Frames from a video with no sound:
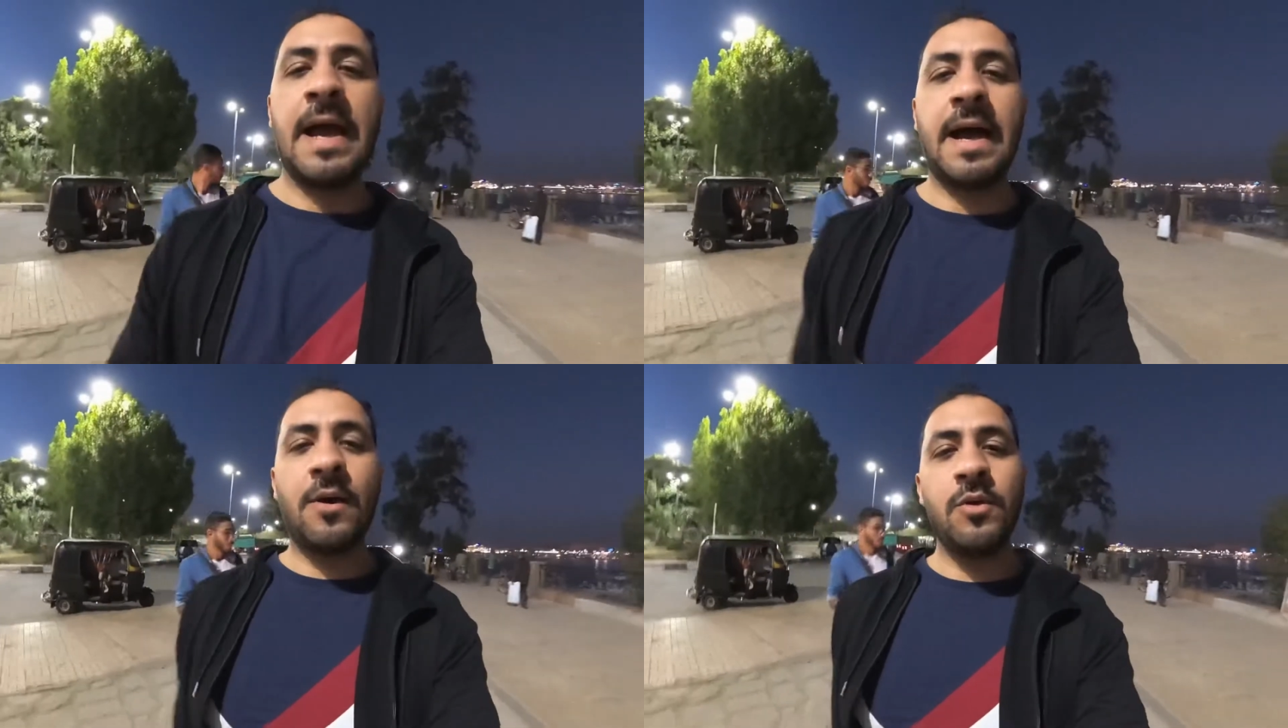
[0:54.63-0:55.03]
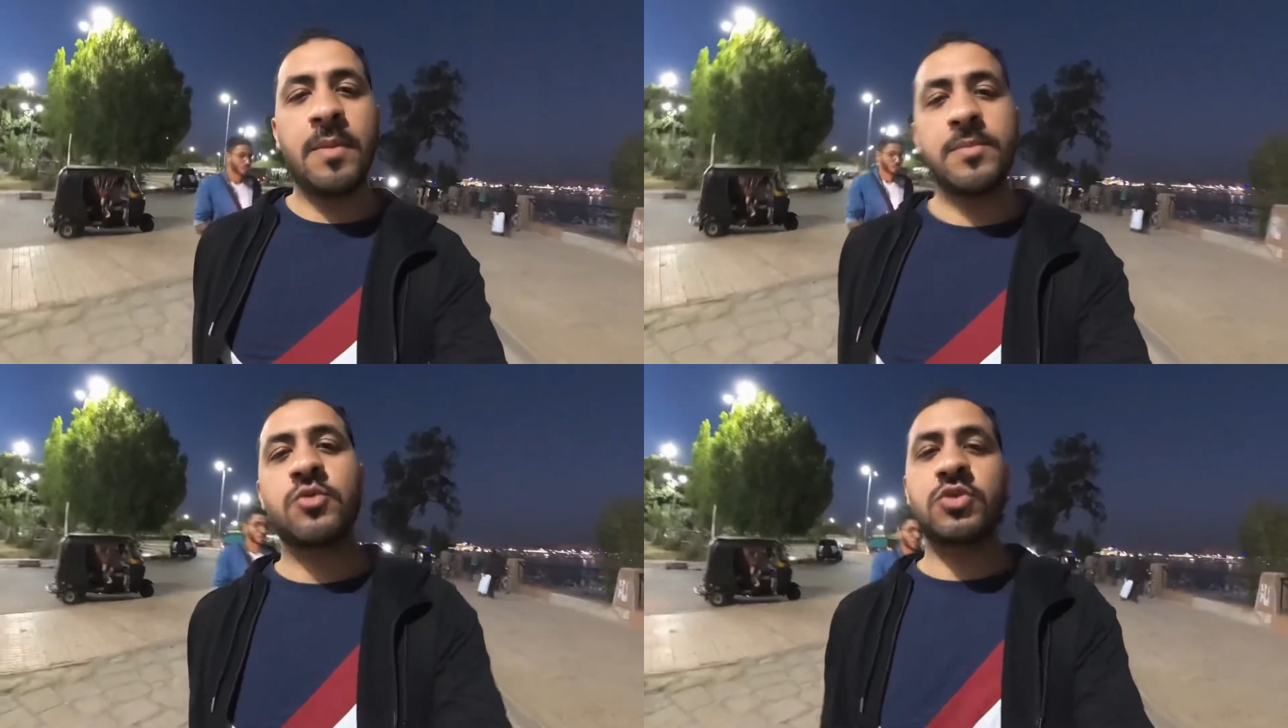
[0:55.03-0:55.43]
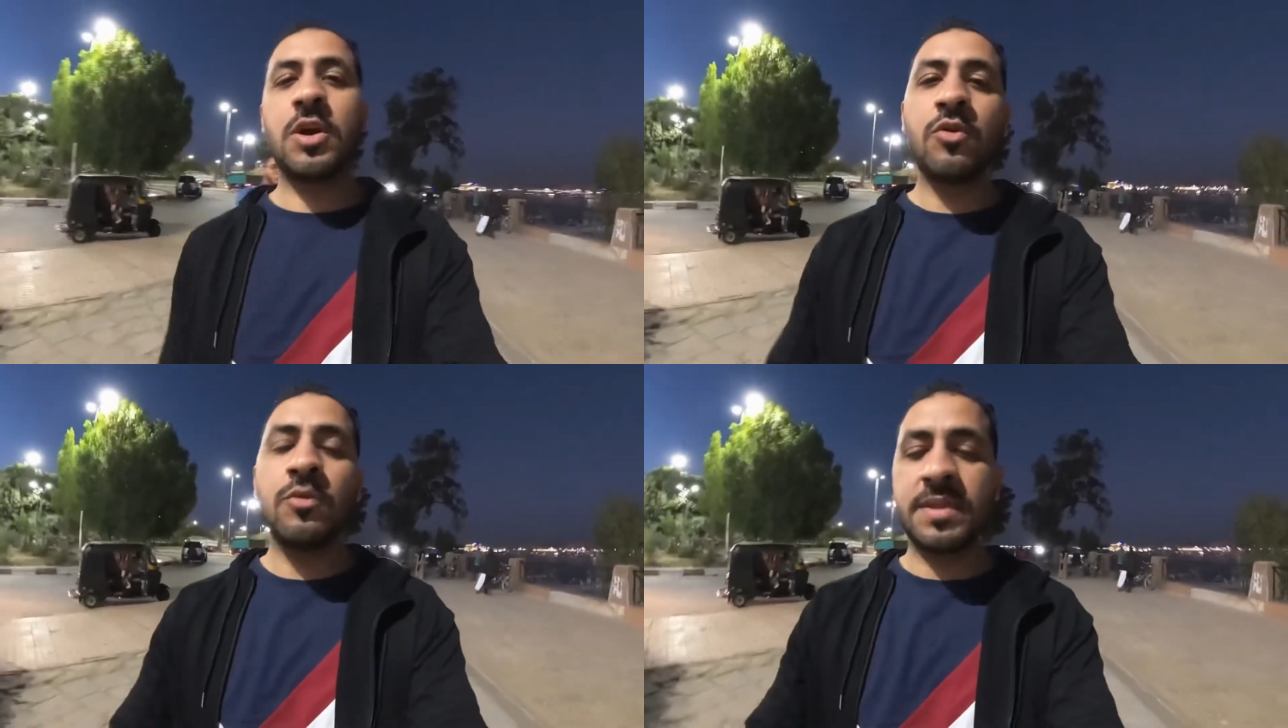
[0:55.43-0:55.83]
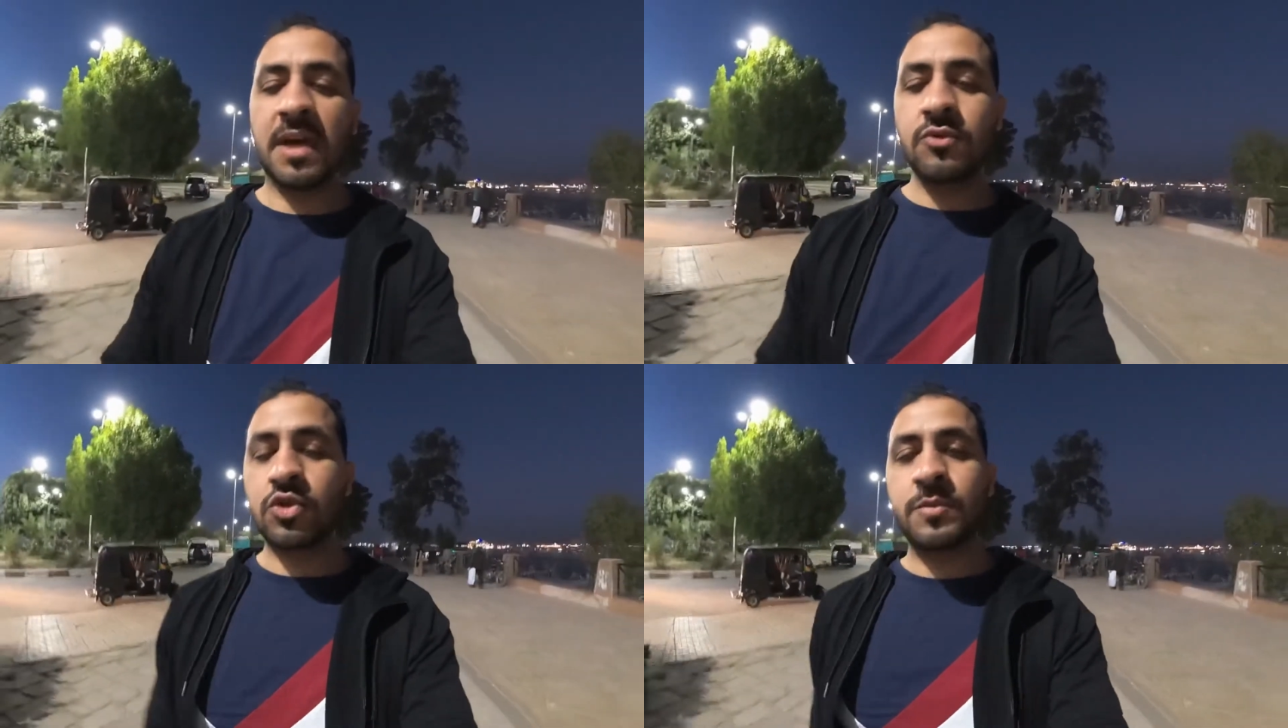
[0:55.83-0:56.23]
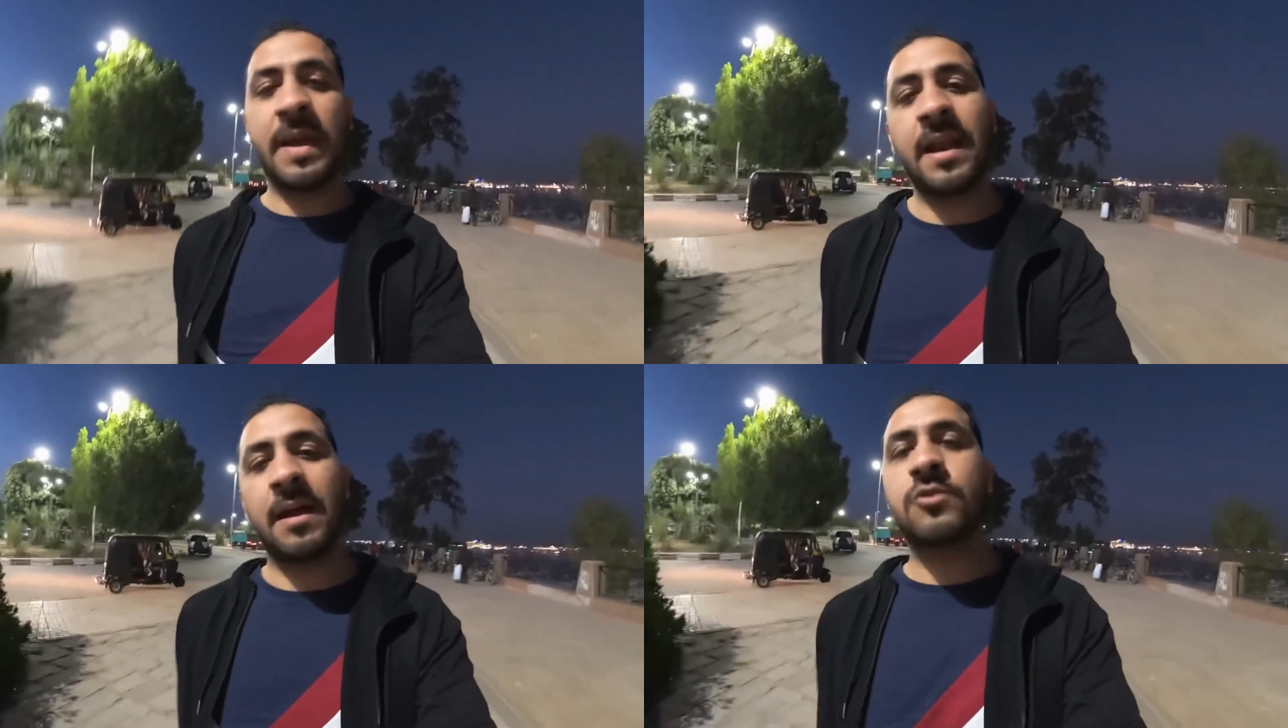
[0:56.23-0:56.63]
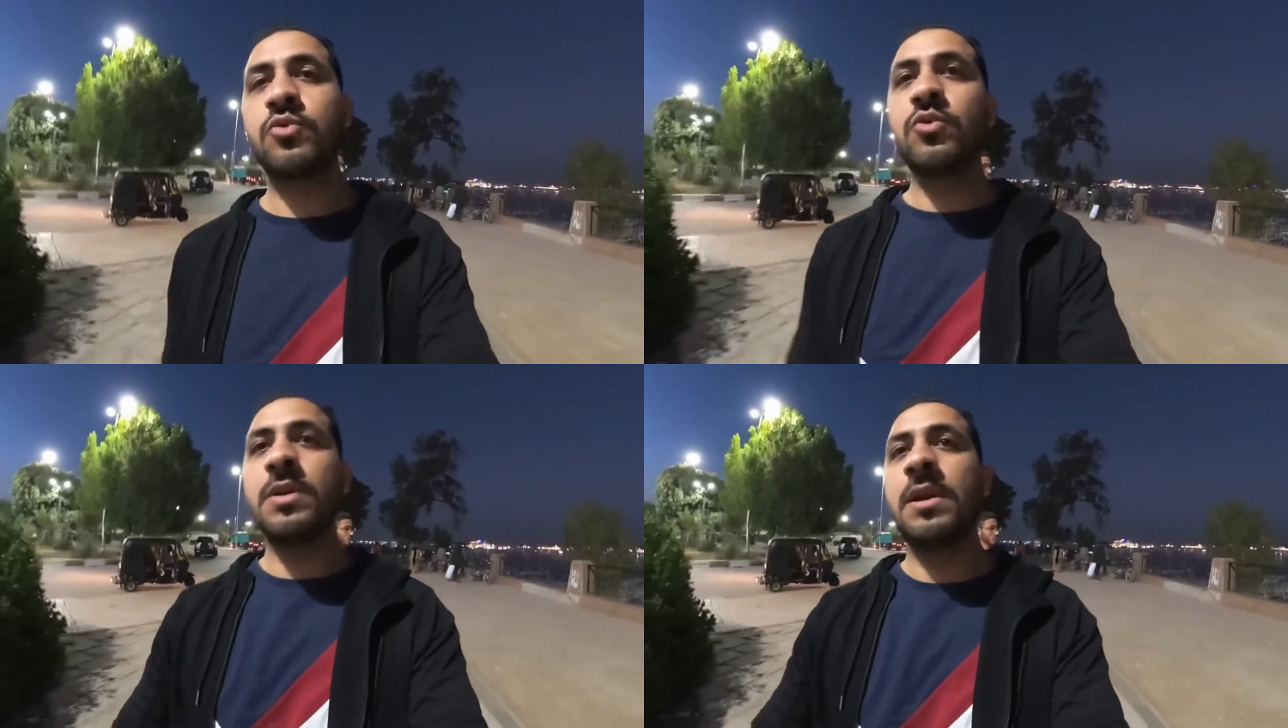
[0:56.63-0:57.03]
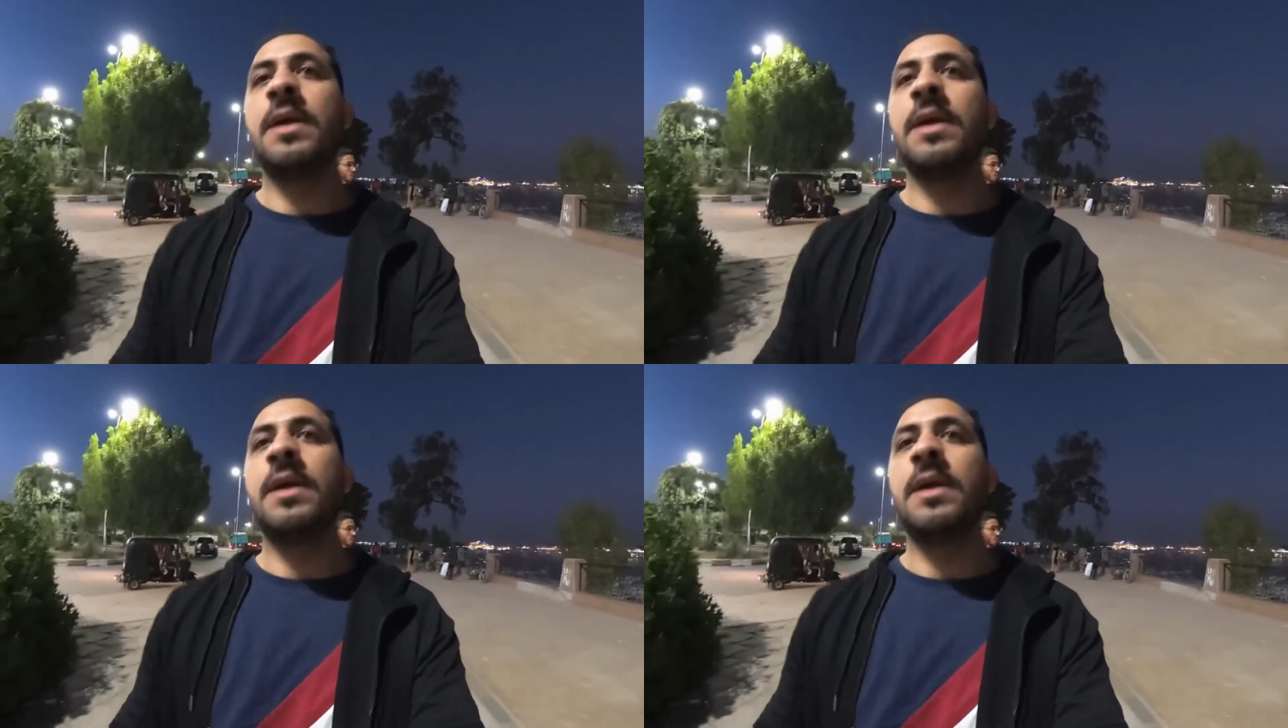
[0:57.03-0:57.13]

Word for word: اول ما بتوصلوا بتاخدوا شمال على طول